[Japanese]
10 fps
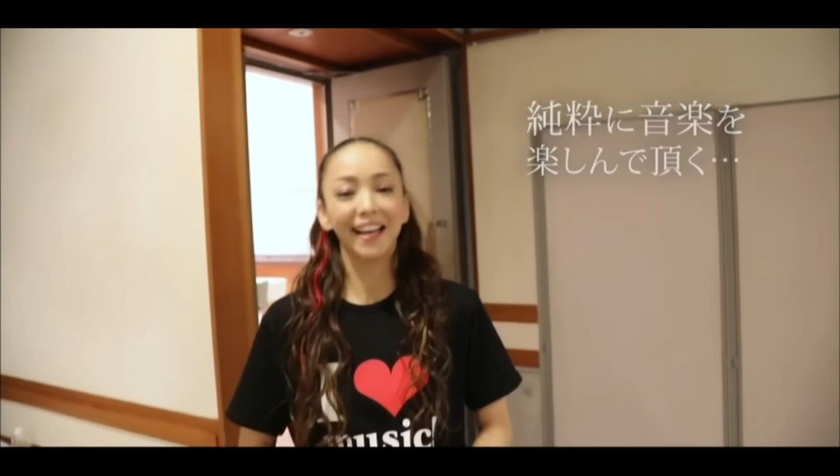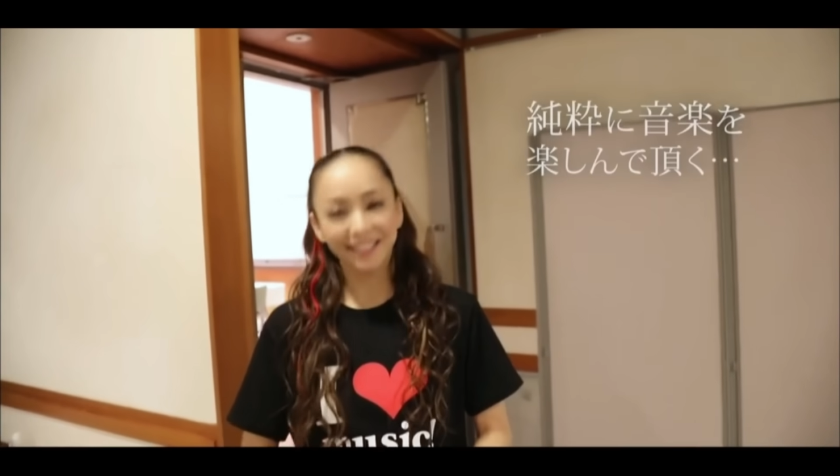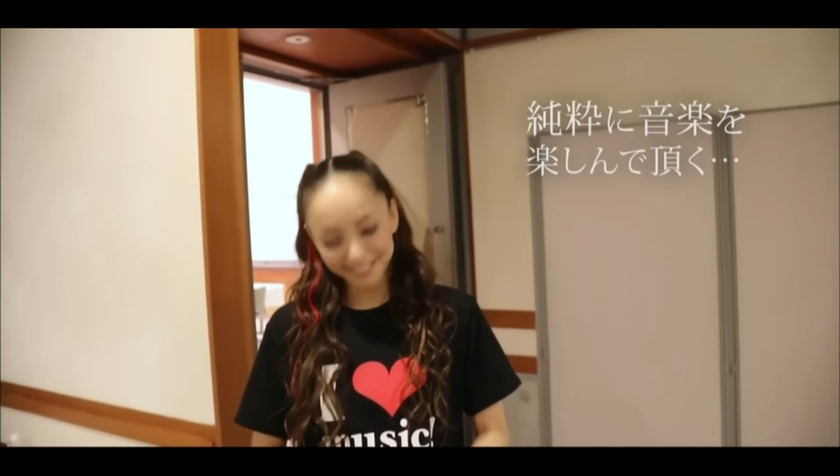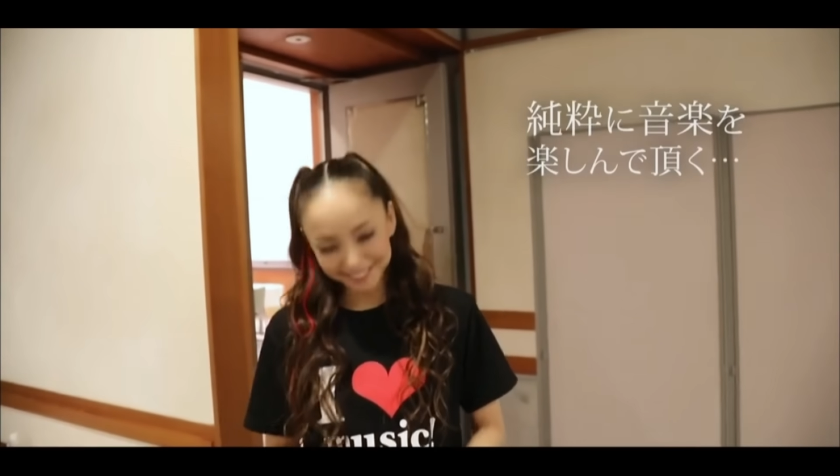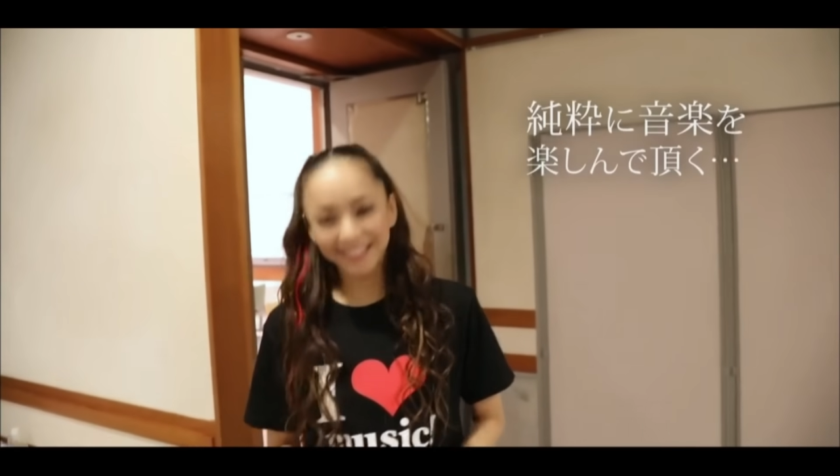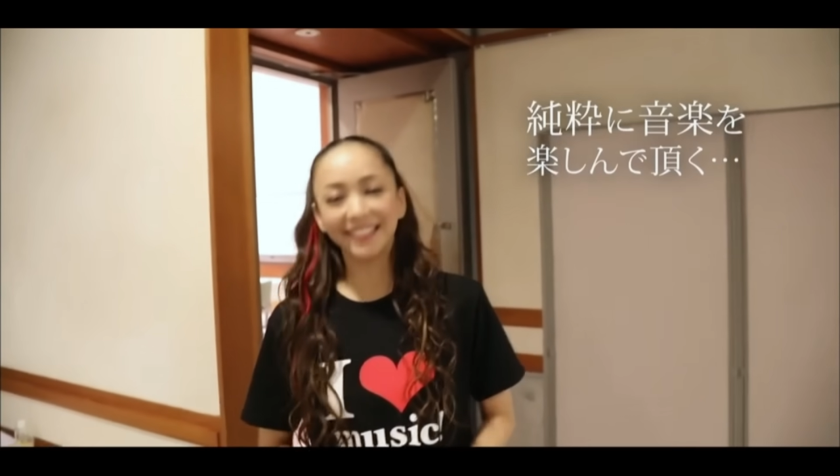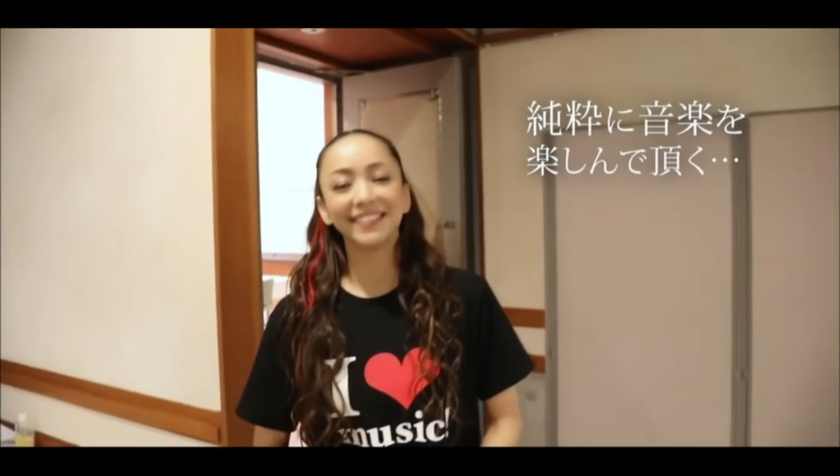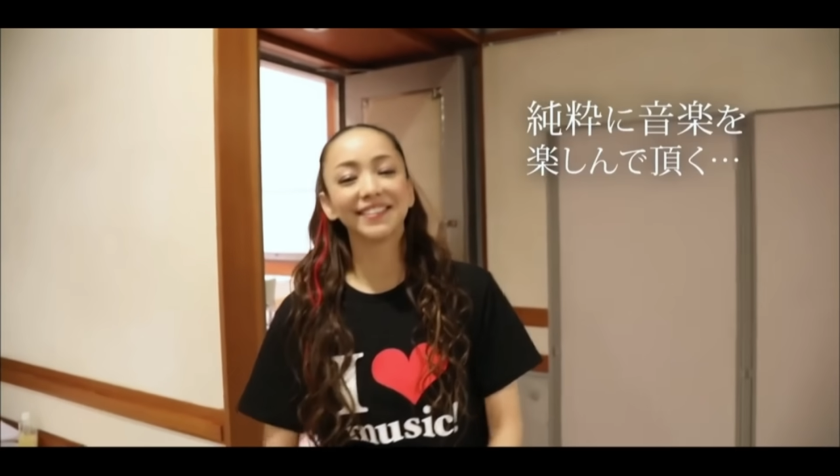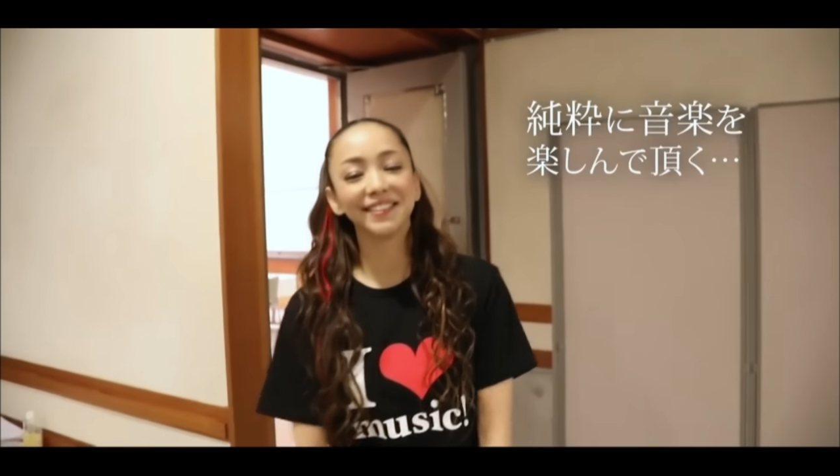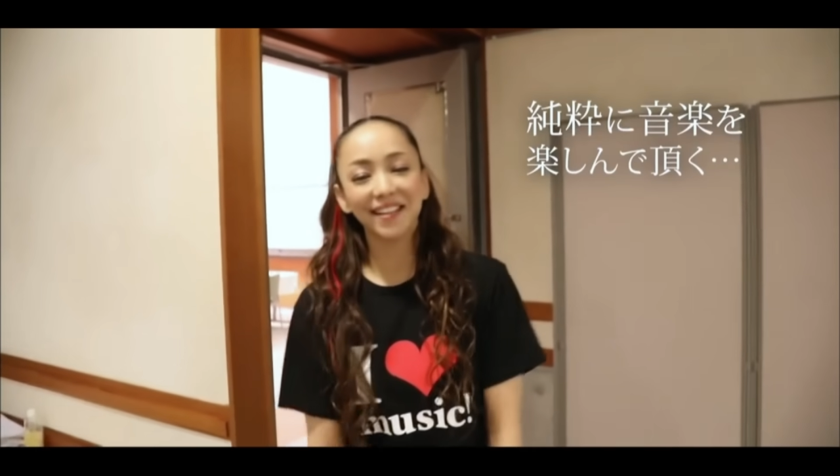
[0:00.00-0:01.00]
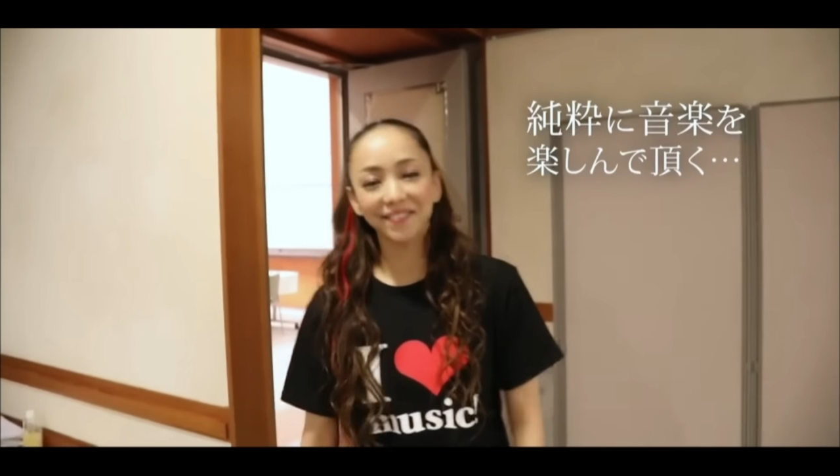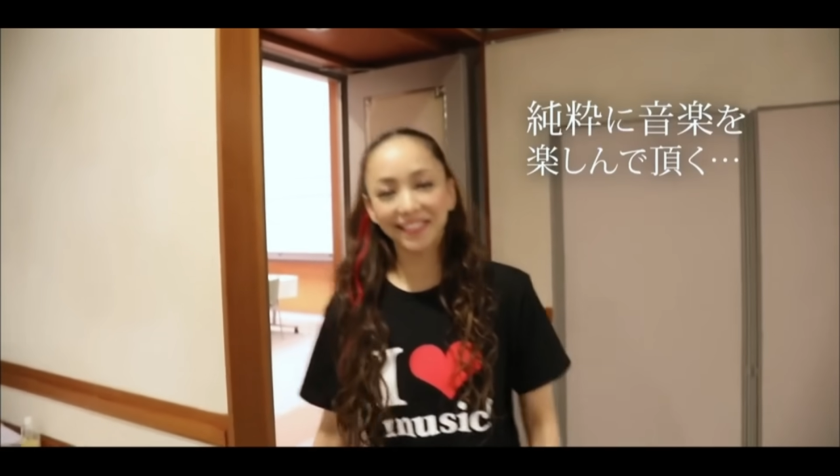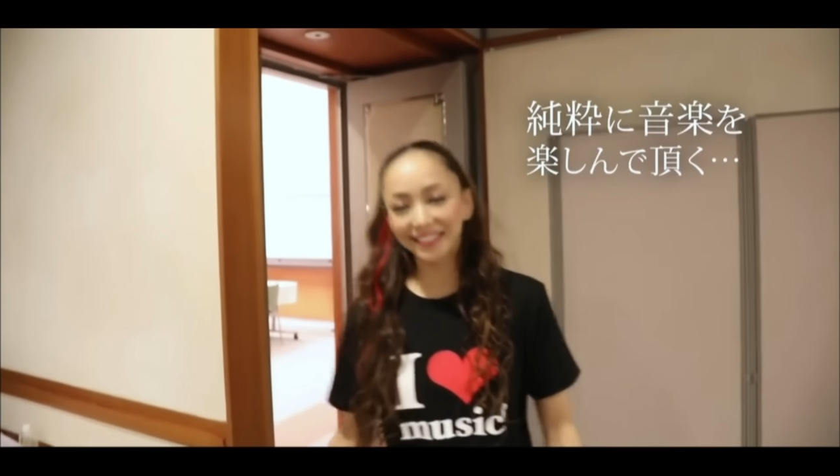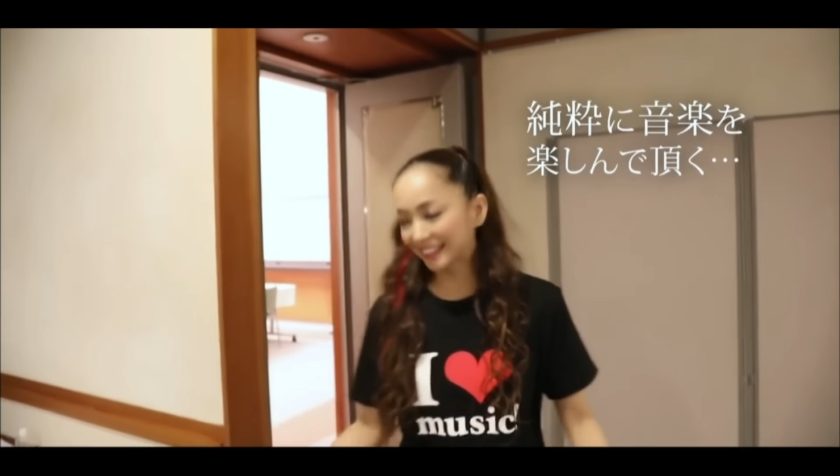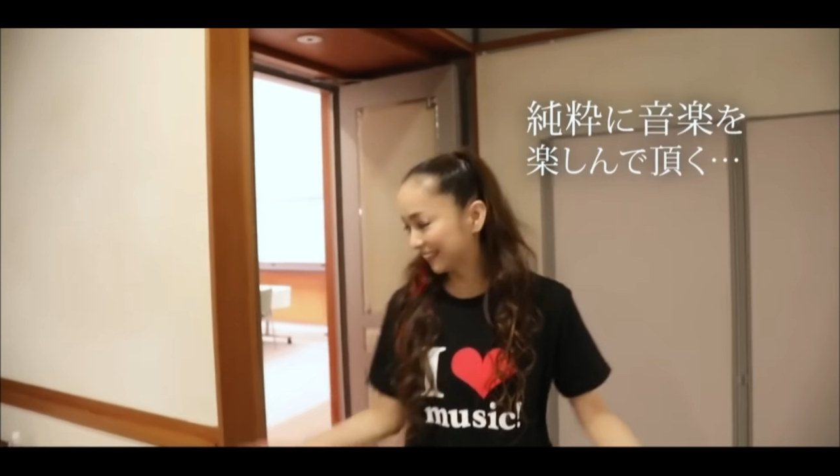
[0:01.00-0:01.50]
はいありがとうございま